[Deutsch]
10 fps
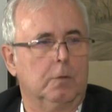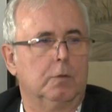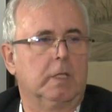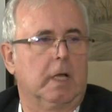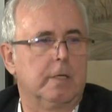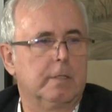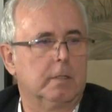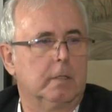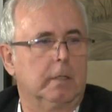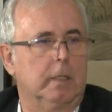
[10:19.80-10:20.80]

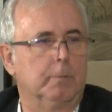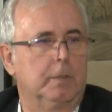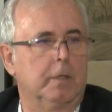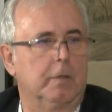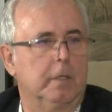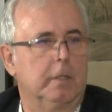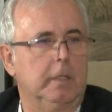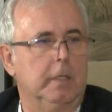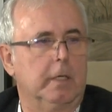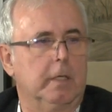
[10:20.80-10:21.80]
Kontrast geben können
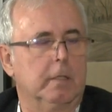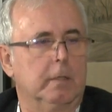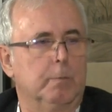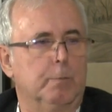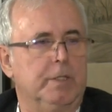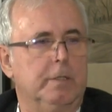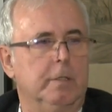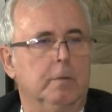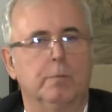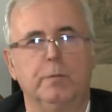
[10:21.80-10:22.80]
in einer
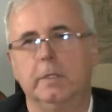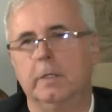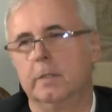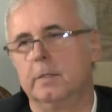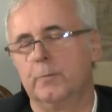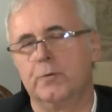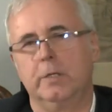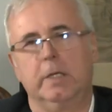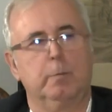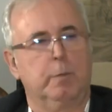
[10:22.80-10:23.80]
Beziehung wie den
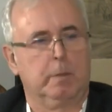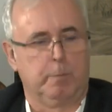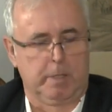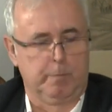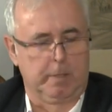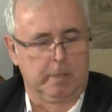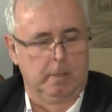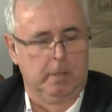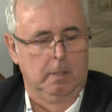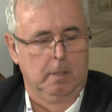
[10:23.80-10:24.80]
zwischen Ingeborg Bachmann
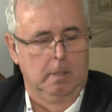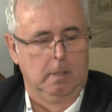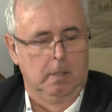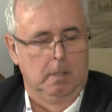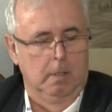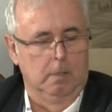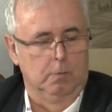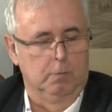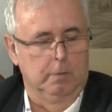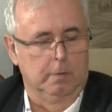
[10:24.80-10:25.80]
mhm.
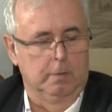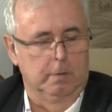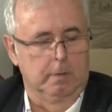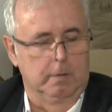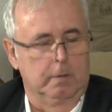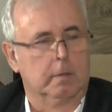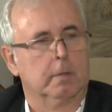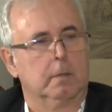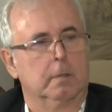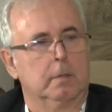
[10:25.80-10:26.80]
und
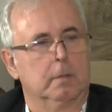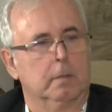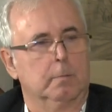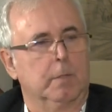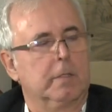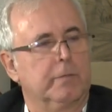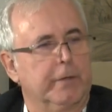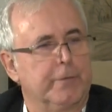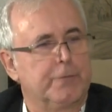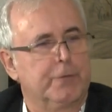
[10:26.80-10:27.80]
Max
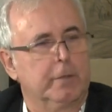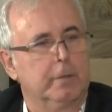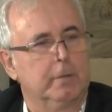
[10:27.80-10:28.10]
Frisch.